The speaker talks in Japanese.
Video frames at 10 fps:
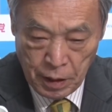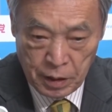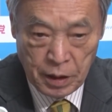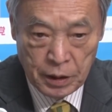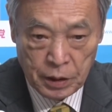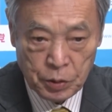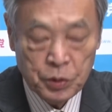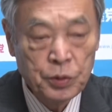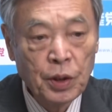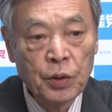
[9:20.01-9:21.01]
赤木
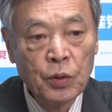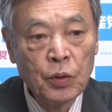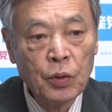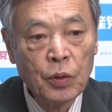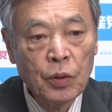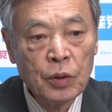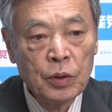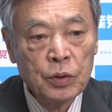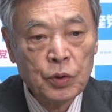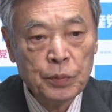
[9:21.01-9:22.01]
俊夫さんの
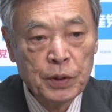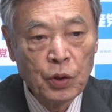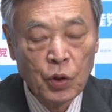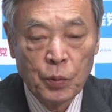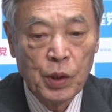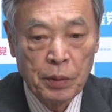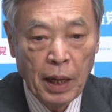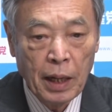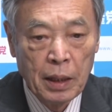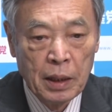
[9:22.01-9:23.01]
そういう意味での思い
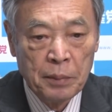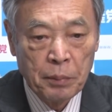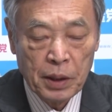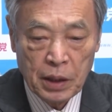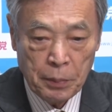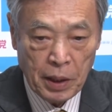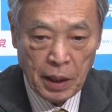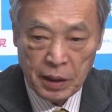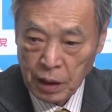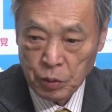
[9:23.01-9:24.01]
は、まあ、いかば
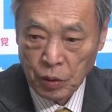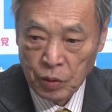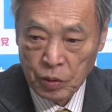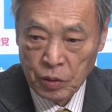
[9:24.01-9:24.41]
かりかと、